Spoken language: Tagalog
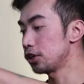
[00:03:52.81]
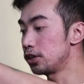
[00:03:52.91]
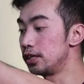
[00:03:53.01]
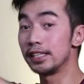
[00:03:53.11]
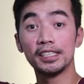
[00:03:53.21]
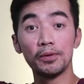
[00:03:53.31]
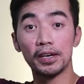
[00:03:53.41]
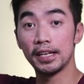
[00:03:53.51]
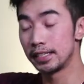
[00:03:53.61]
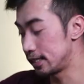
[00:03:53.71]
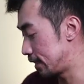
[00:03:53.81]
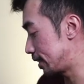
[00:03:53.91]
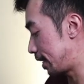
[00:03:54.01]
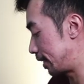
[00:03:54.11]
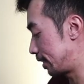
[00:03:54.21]
So yun, let's see what else is
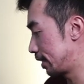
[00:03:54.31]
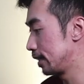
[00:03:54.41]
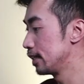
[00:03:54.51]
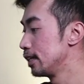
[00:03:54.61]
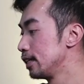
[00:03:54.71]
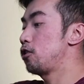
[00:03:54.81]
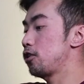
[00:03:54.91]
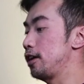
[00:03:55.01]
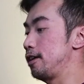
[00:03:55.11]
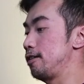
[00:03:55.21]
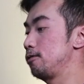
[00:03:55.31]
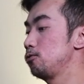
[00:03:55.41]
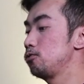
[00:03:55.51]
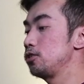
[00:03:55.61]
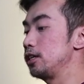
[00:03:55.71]
inside. Okay,
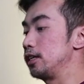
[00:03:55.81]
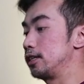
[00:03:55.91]
Ooh.